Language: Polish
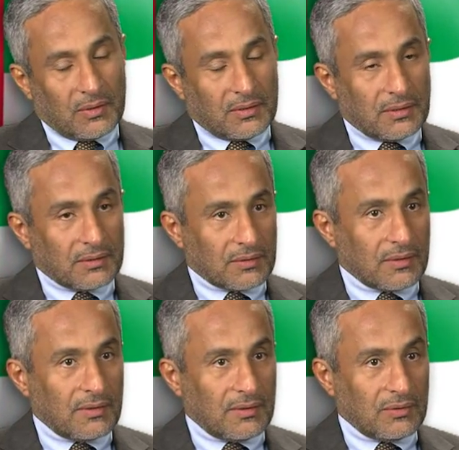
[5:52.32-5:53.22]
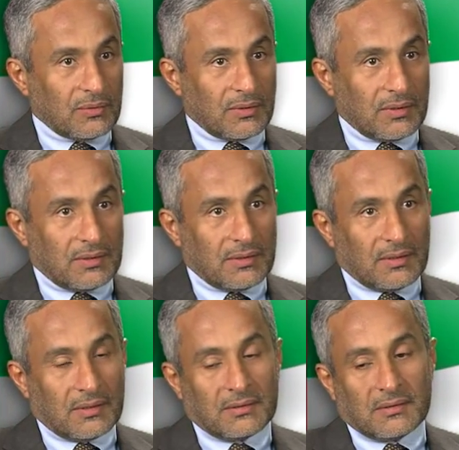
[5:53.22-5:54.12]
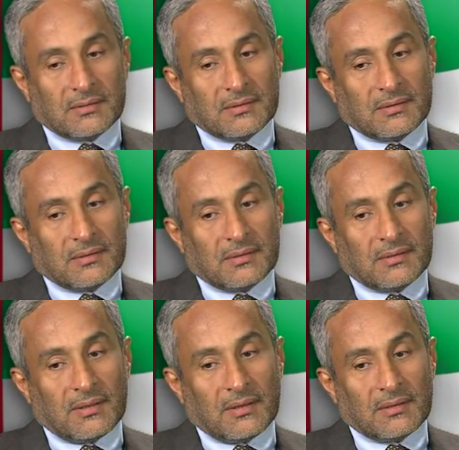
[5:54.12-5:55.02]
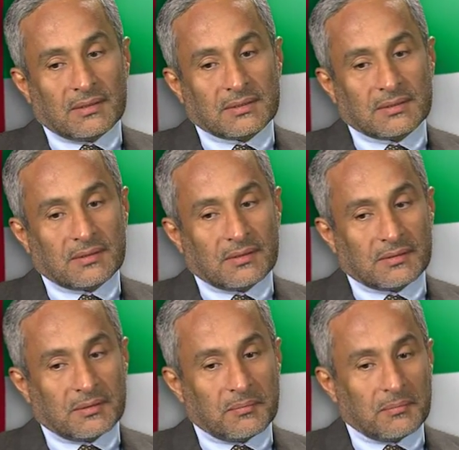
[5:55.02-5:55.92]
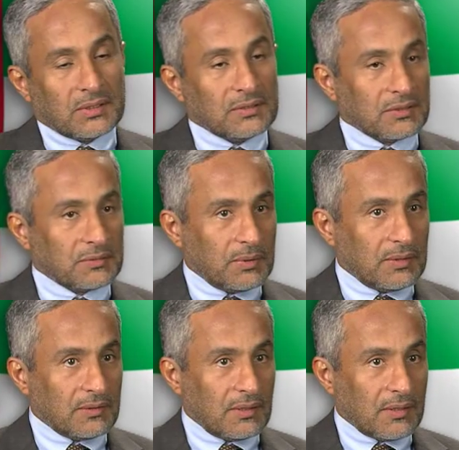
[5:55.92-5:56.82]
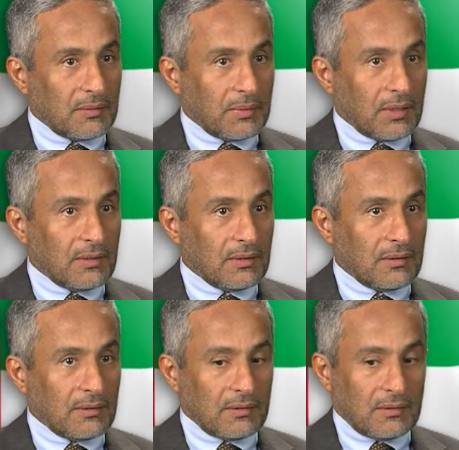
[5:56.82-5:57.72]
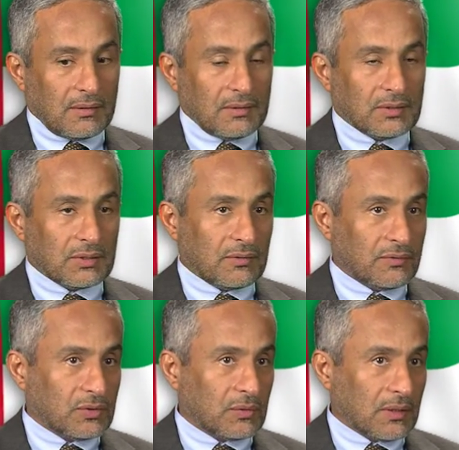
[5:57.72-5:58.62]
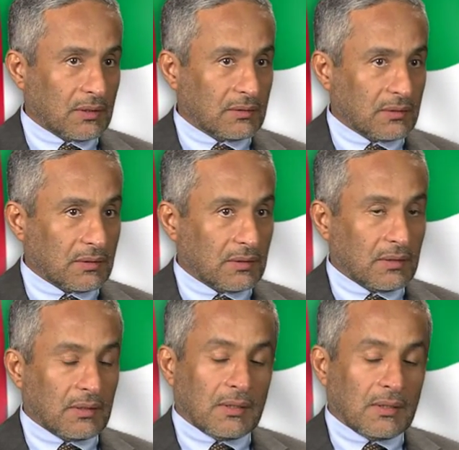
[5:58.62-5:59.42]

Myślę, że problem wyczerpujących się uh, zasobów dotyczy całego świata, nie tylko Zjednoczonych Emiratów Arabskich.